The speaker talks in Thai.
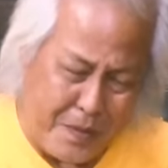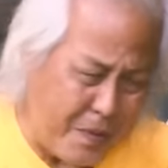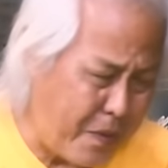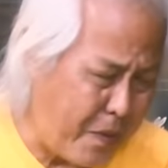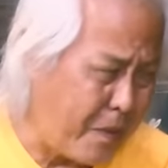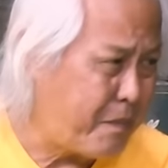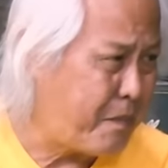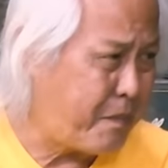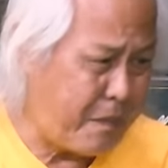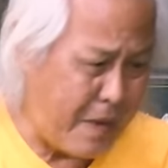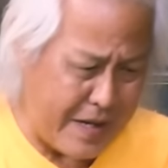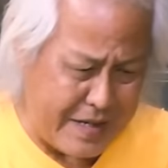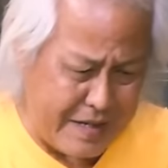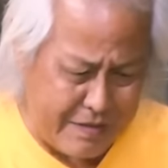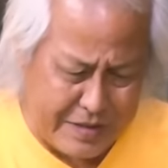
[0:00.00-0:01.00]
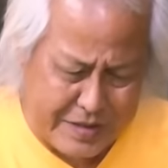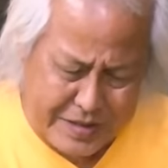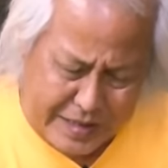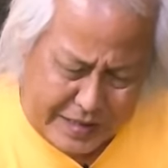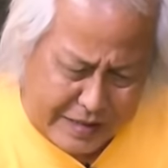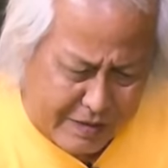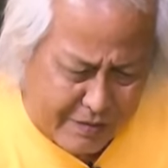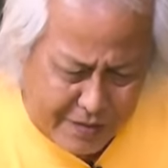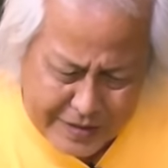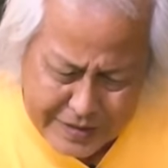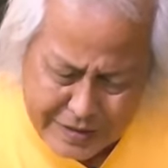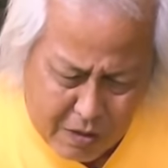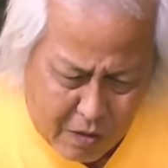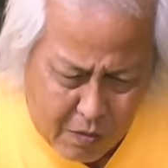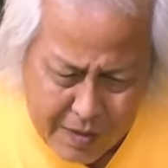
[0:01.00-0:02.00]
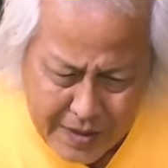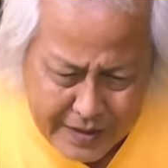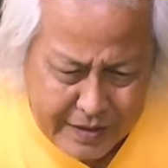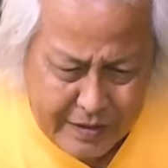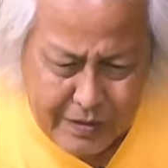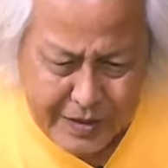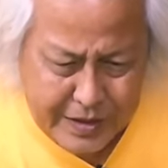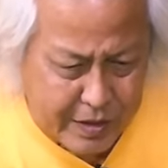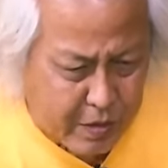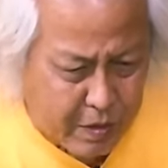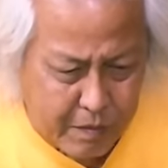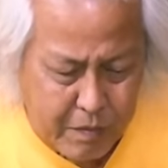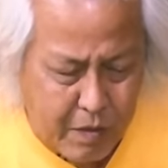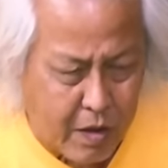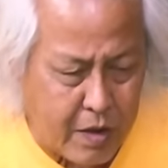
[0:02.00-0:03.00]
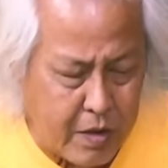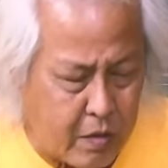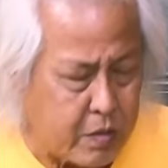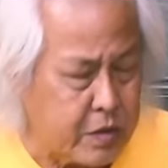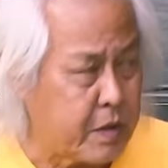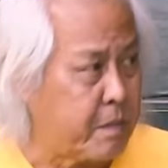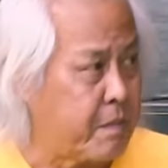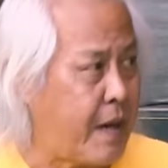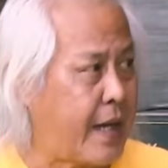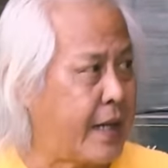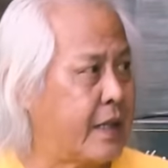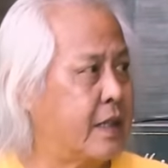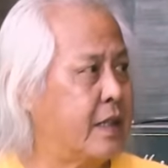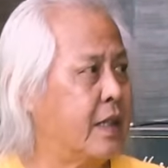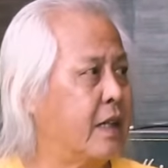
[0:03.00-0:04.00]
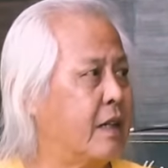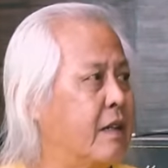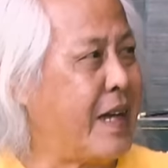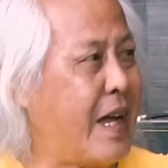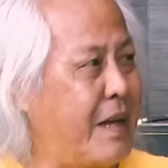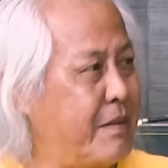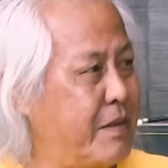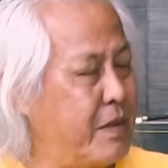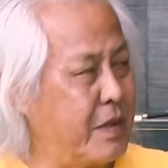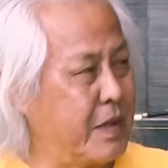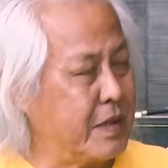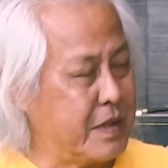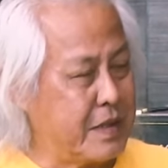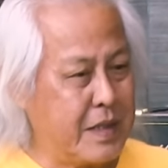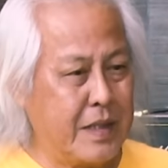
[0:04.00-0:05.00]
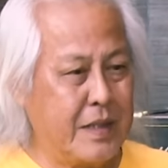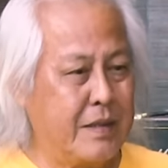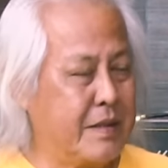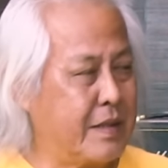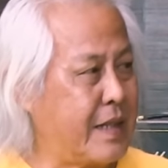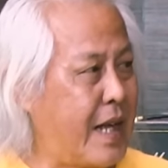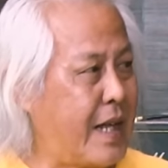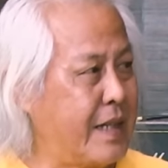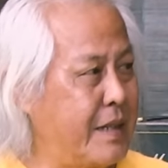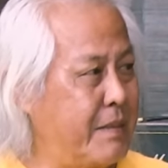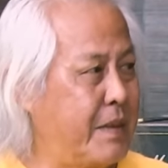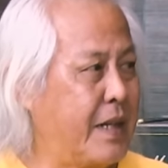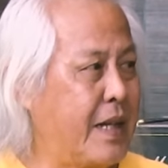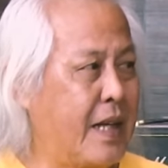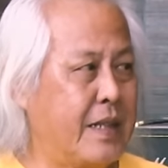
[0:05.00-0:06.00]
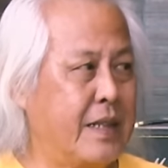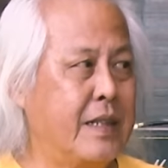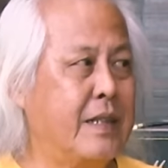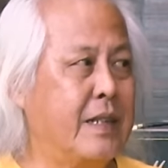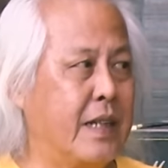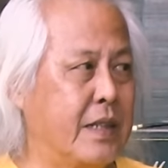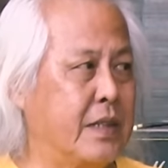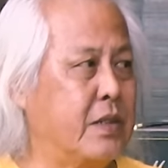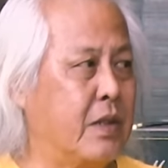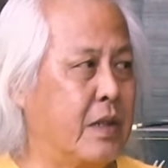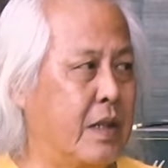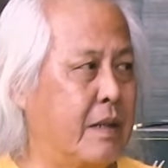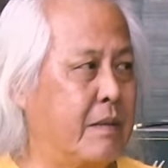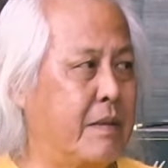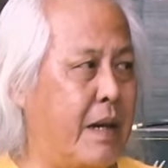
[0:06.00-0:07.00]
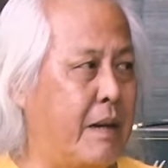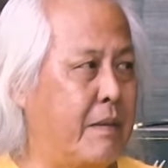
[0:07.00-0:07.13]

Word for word: โอ้โหไปเรียกว่าเสร็จกันวันต่อวันกว่าจะครบร้อยหกสิบแปดเครื่องงานคืองานนี้เป็นงานที่เหนื่อยที่สุดเลยแบ